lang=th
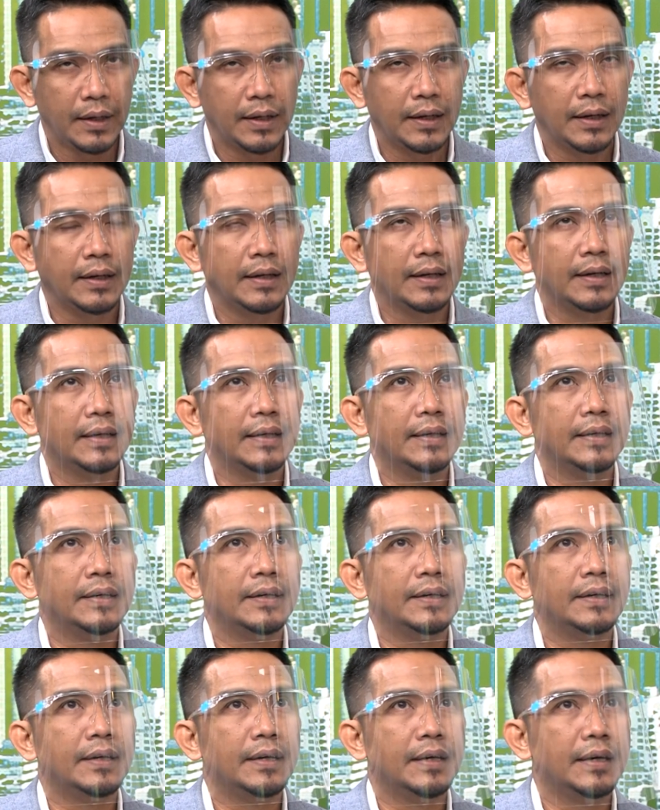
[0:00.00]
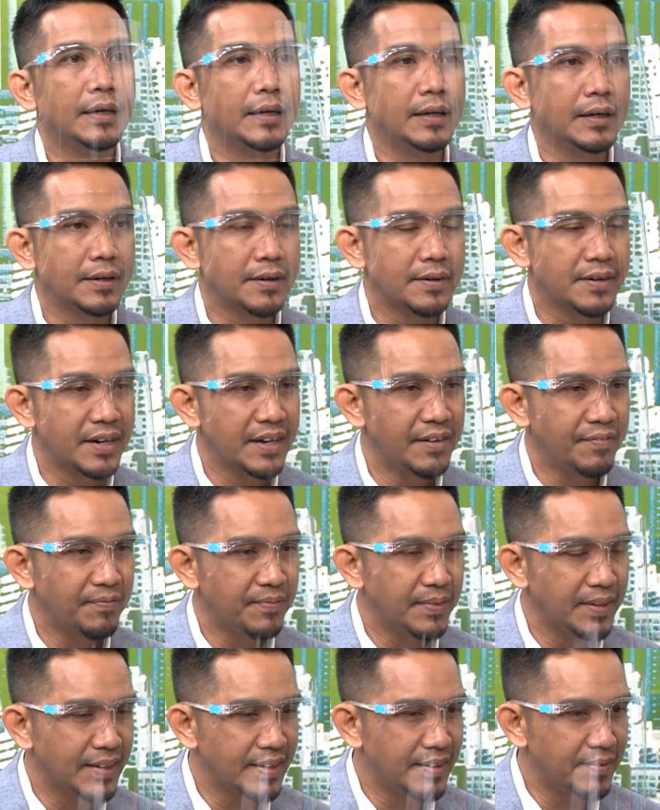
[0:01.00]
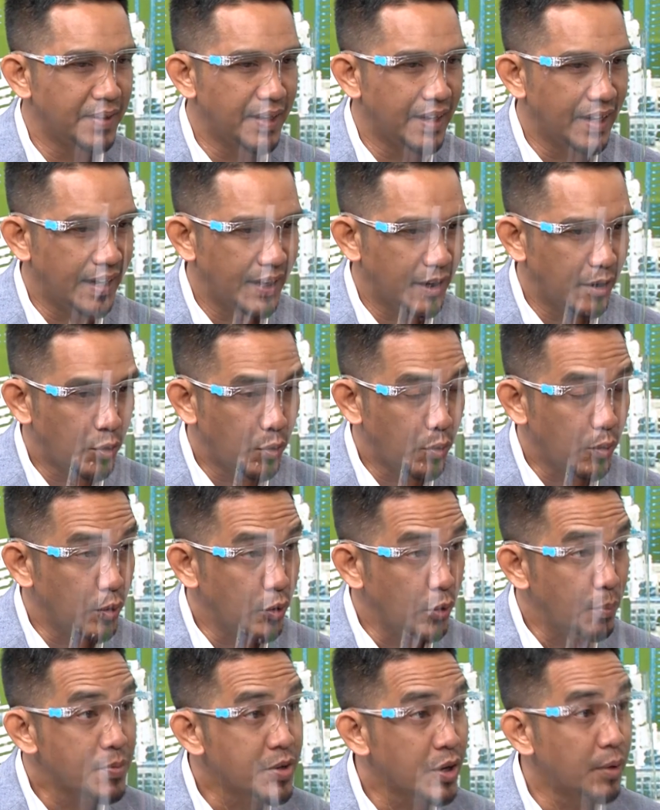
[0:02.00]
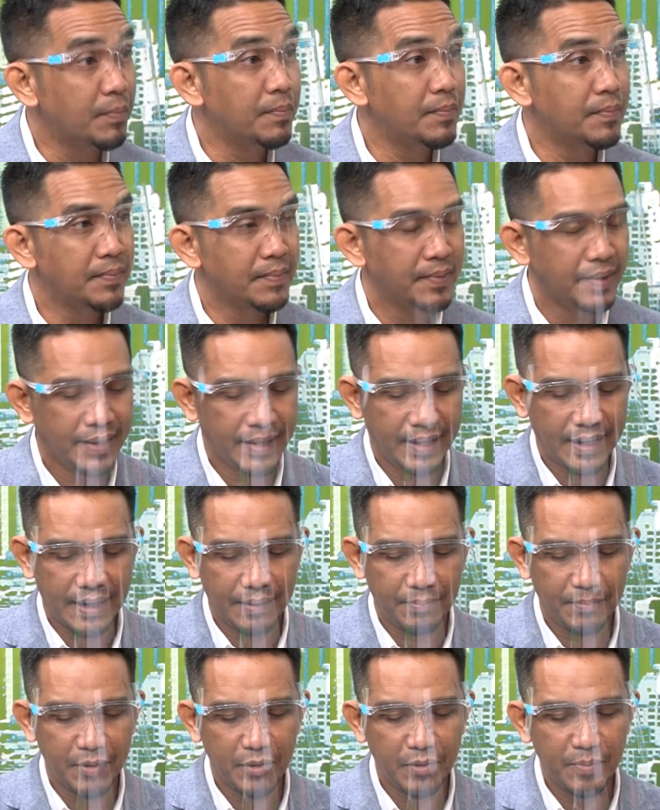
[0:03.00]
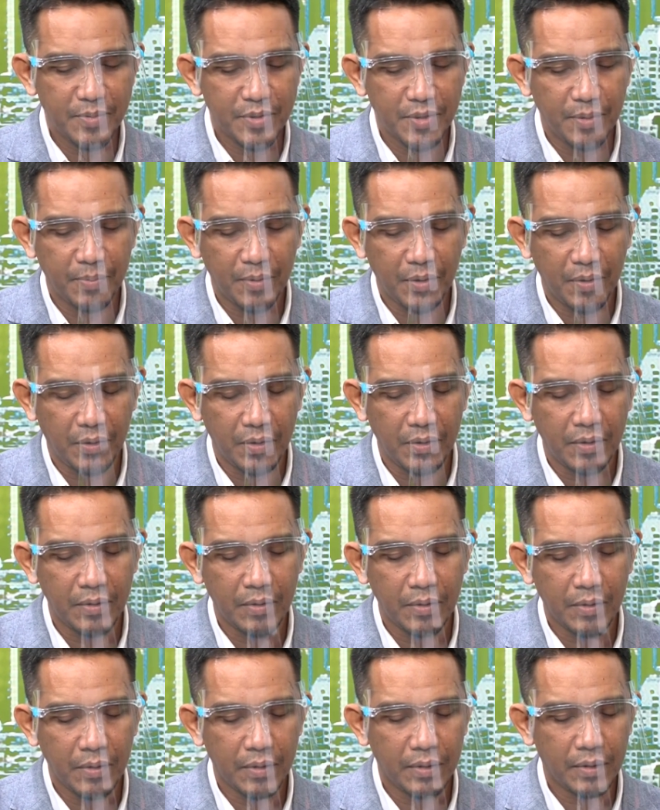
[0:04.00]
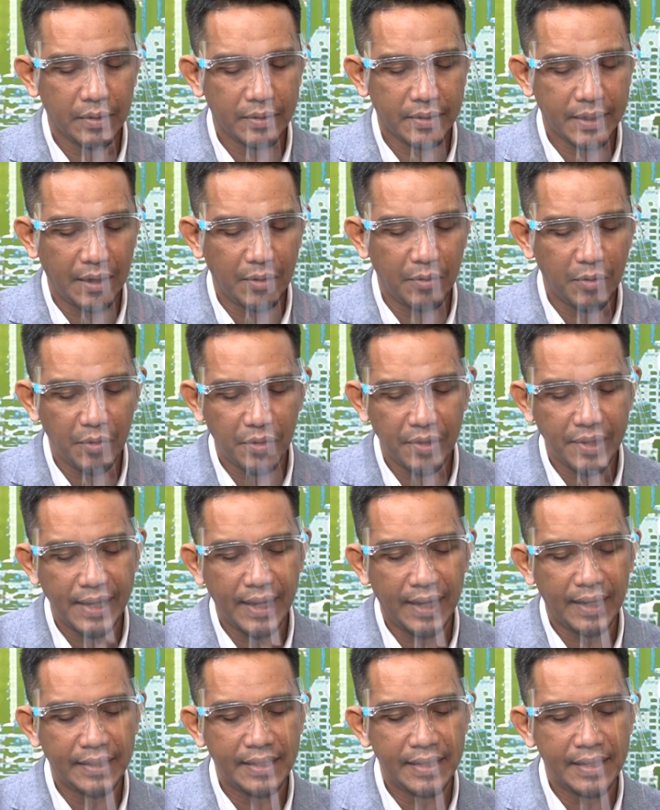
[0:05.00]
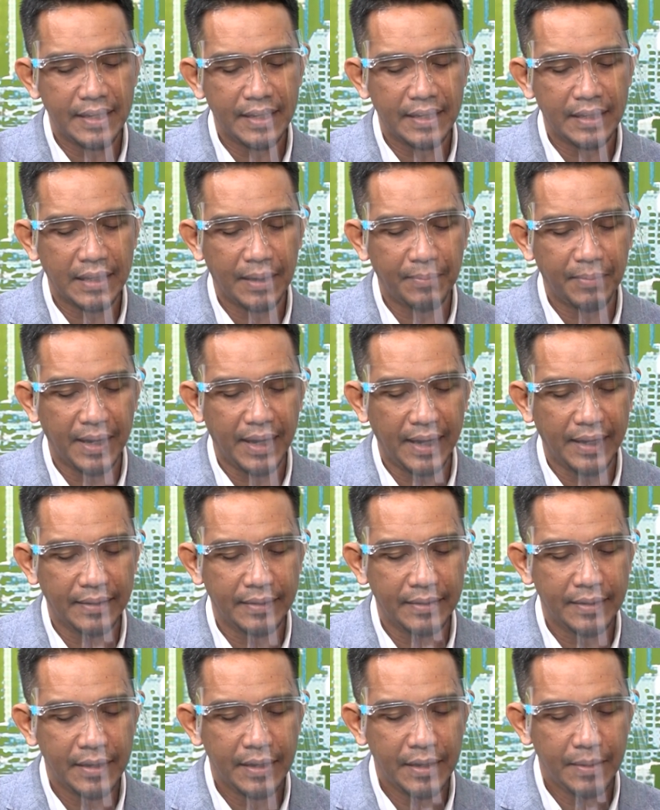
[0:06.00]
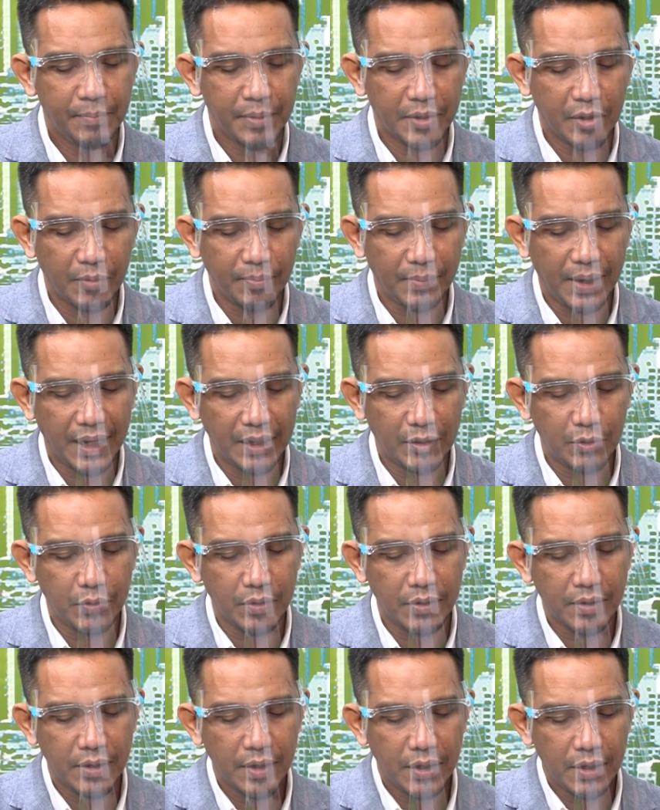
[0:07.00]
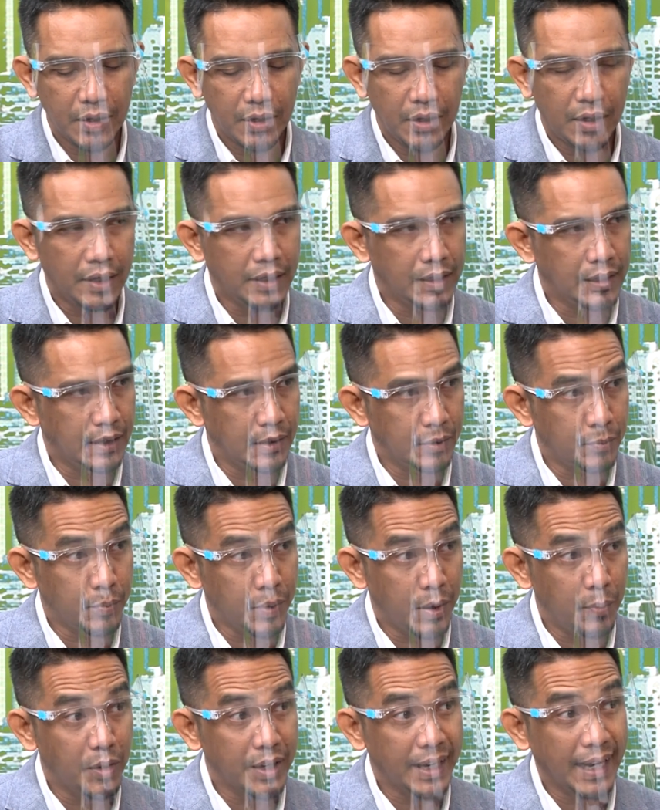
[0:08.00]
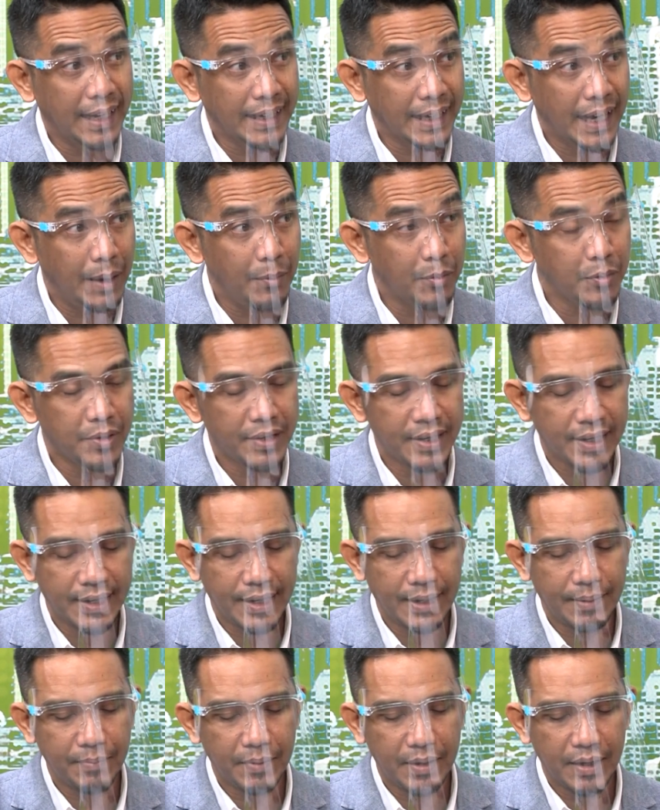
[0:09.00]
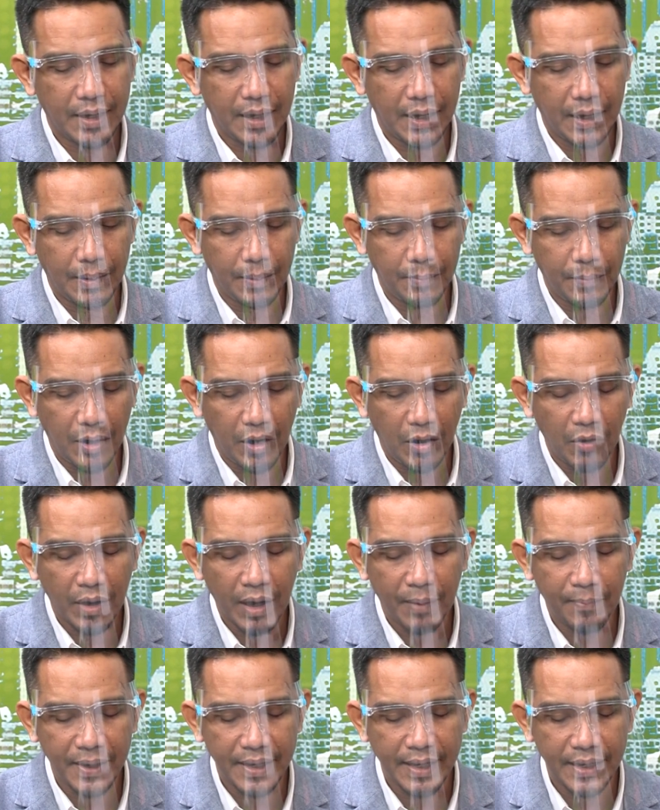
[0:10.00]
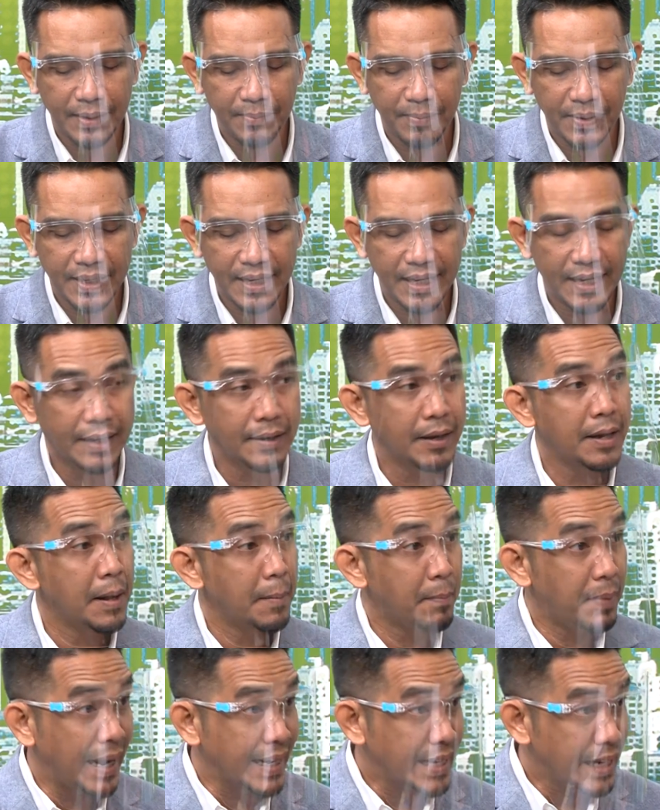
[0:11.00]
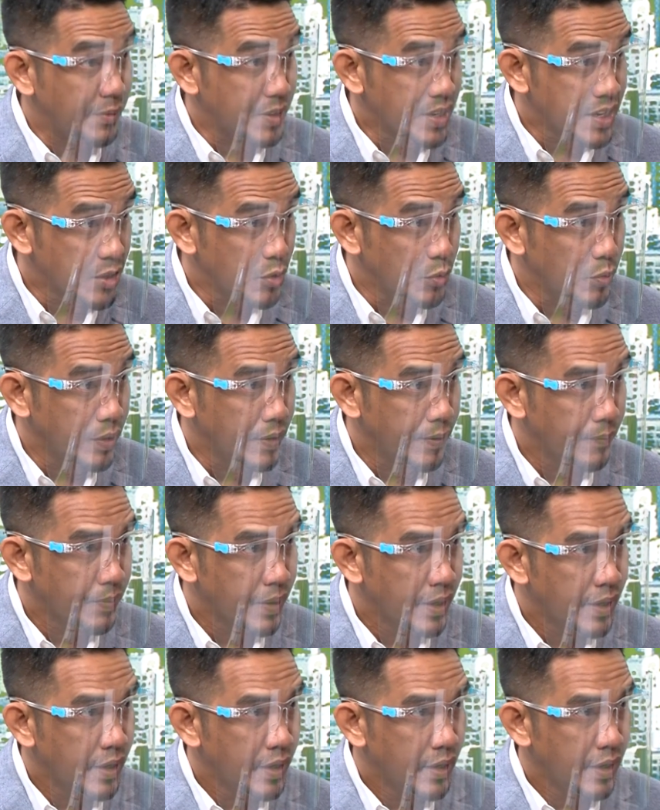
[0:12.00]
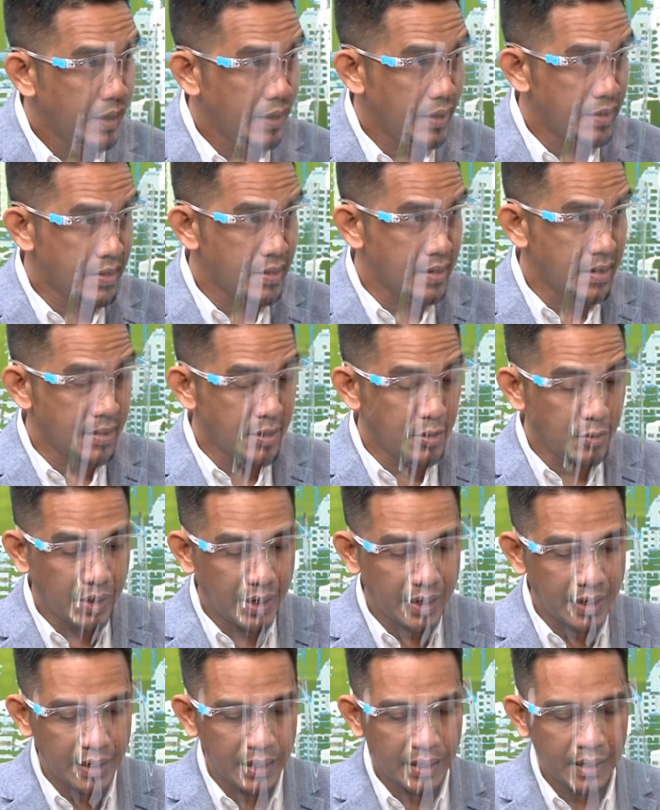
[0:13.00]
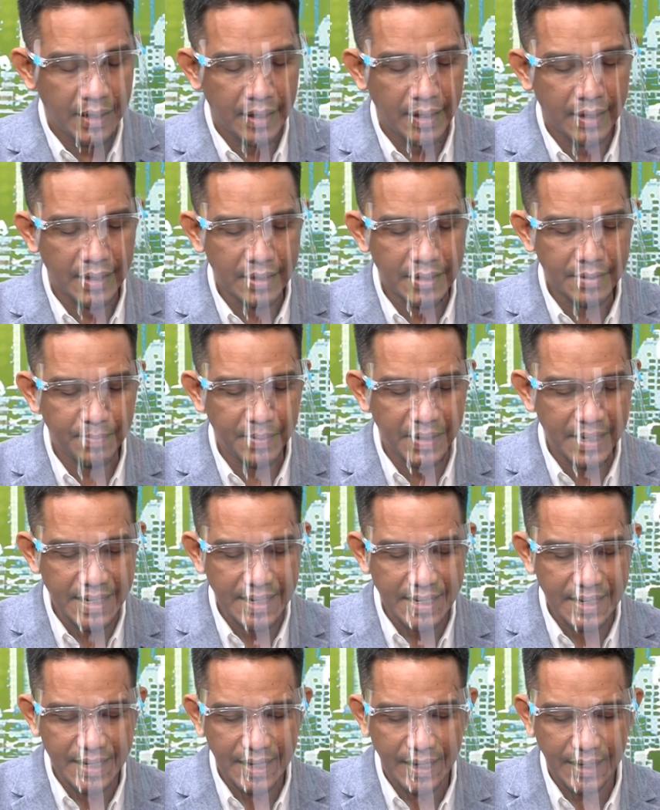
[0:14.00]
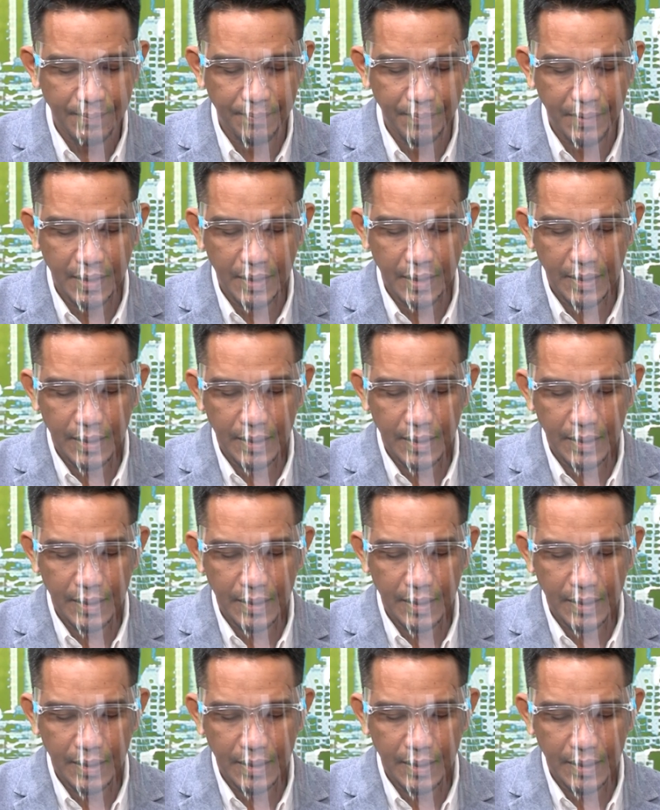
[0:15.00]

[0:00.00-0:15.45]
เกรฟหรือว่าหลุมศพนะครับหลุมศพของชาวโรฮิงญาที่ทำงานผิดกฎหมายถูกขบวนการค้ามนุษย์เนี่ยนะครับเอาเข้าไปในประเทศผ่านจังหวัดสตูลซึ่งอยู่ในรัฐเบอริสนะครับ